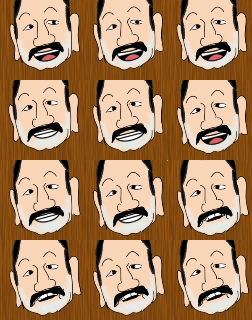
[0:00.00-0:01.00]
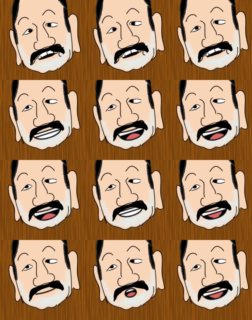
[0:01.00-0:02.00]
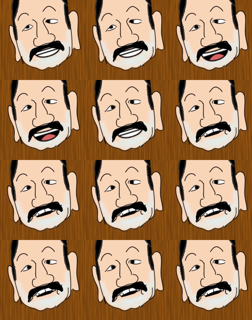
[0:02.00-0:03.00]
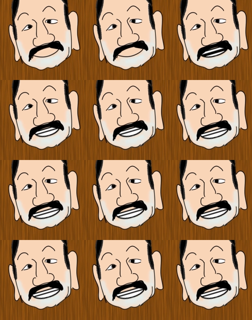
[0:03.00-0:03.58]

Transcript: 談中でも、友達と飲んだ時でも、行きつ